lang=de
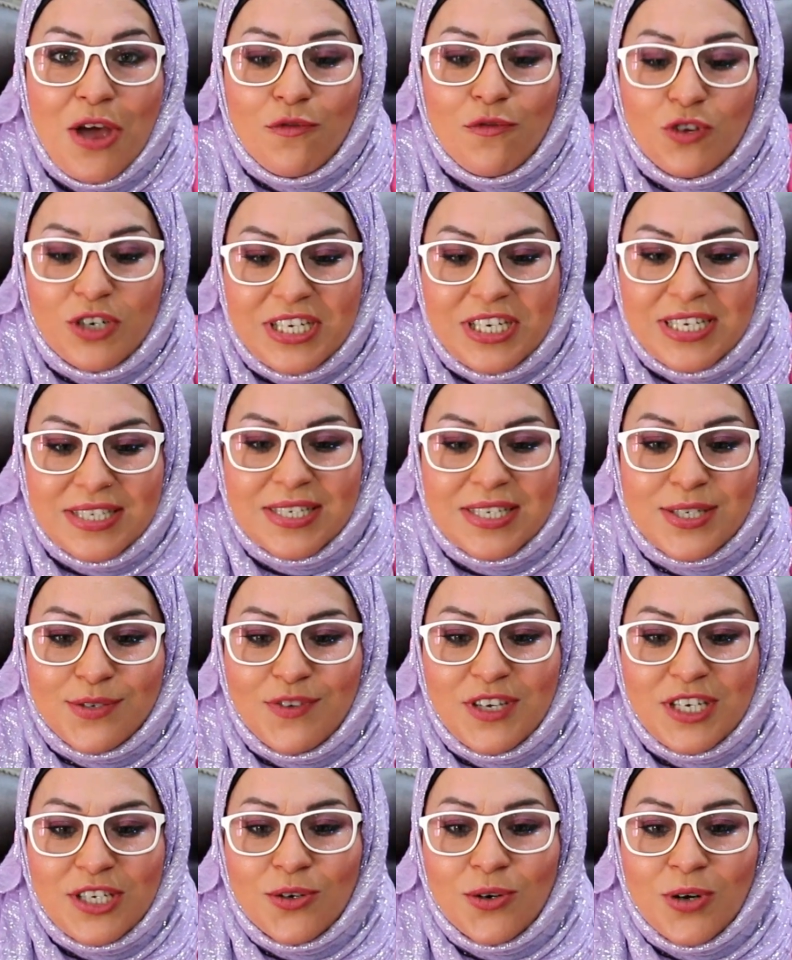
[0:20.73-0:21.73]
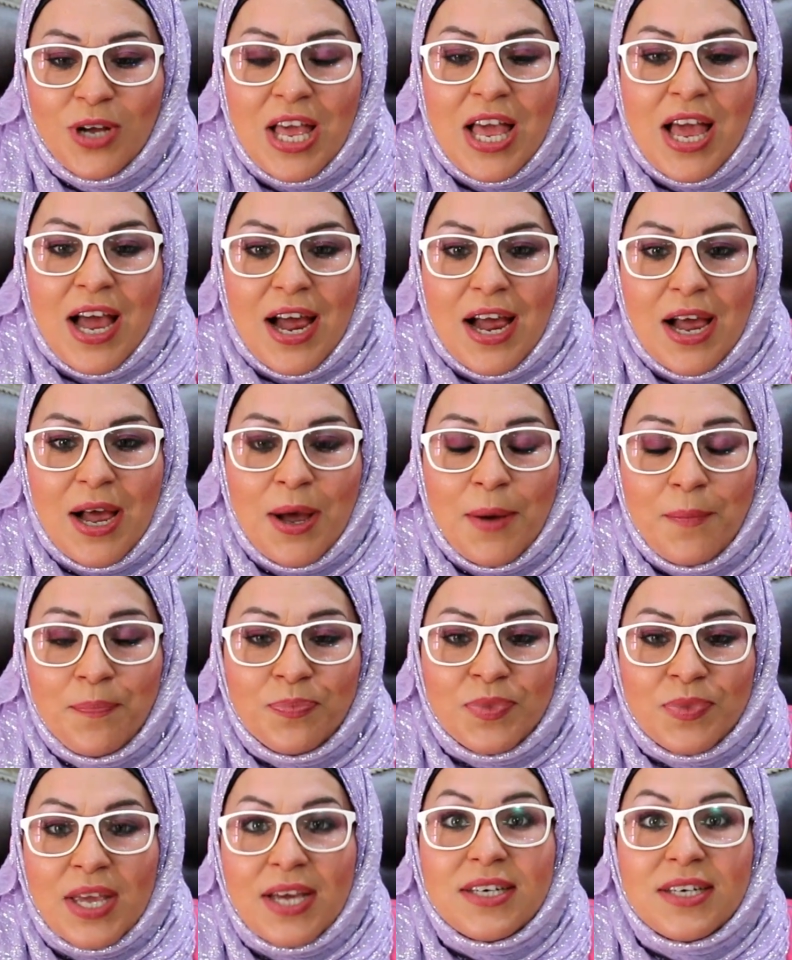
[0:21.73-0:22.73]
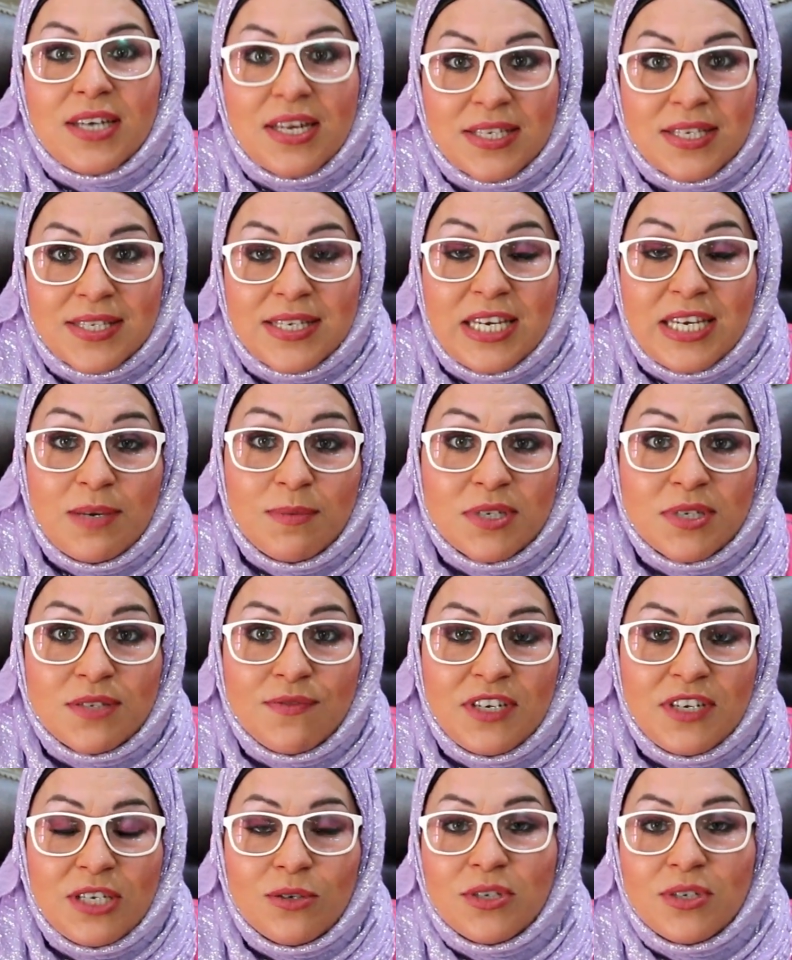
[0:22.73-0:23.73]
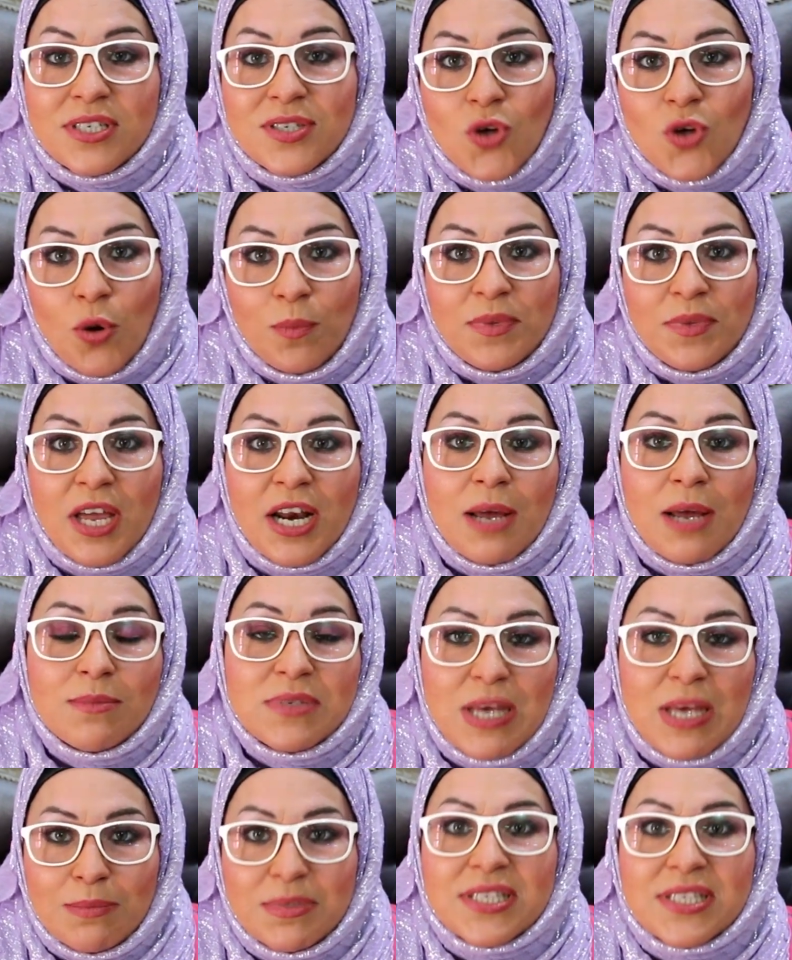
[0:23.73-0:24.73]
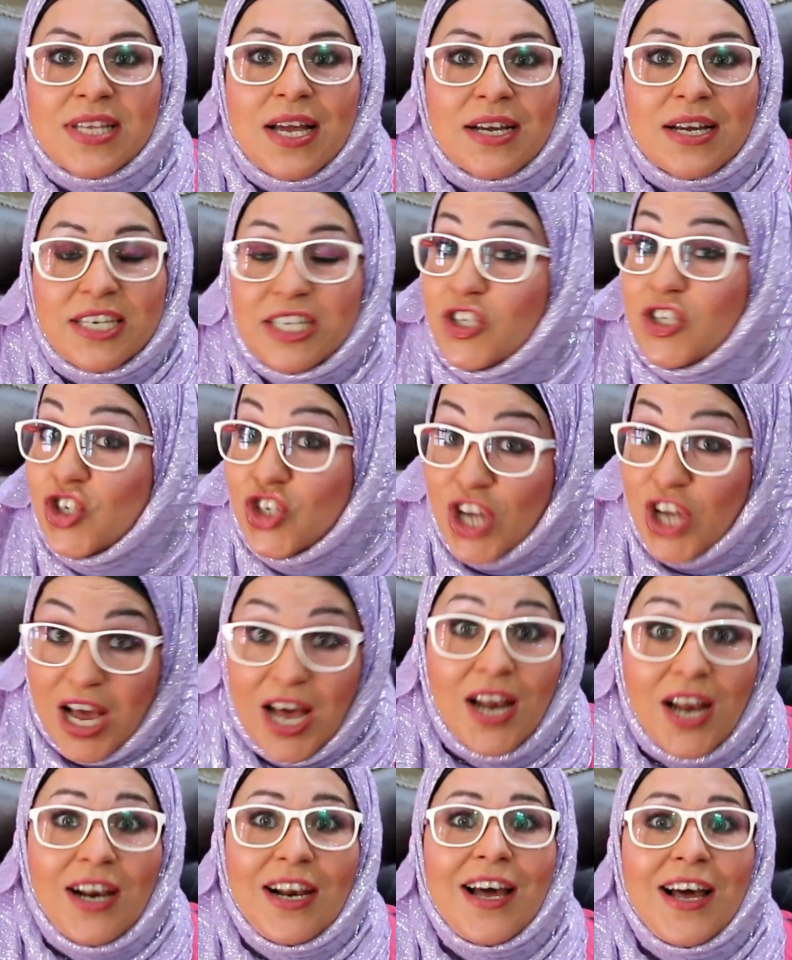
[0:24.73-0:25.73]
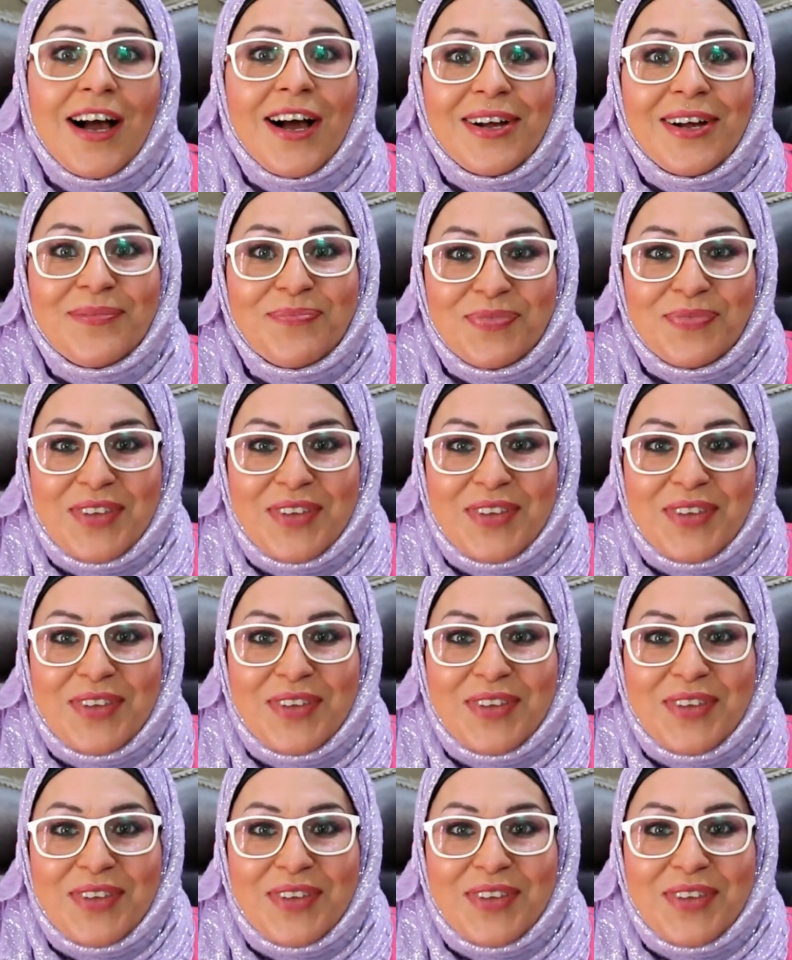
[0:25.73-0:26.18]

für dieses Video, ähm, das Liebesvideo, das kommt dann am Samstag, inshallah.